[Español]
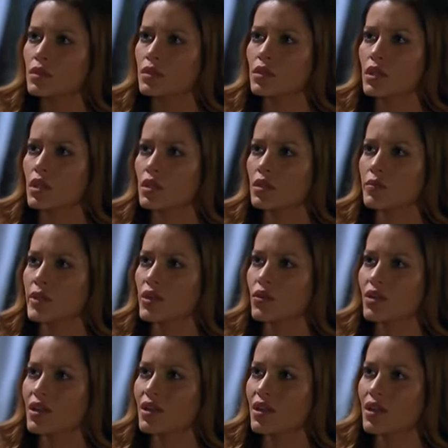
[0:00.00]
Entiende
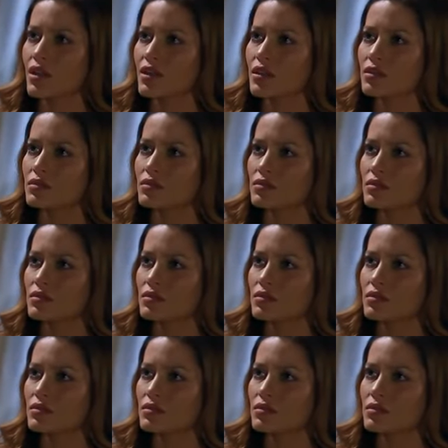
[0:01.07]
mejor que nadie.